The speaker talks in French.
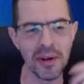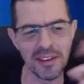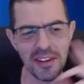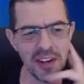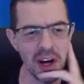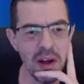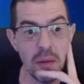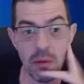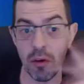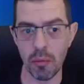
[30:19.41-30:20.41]
etc.
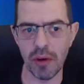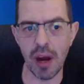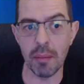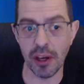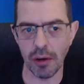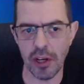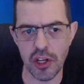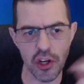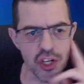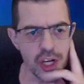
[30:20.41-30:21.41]
Mais vous pouvez a priori le
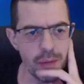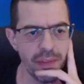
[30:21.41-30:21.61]
changer.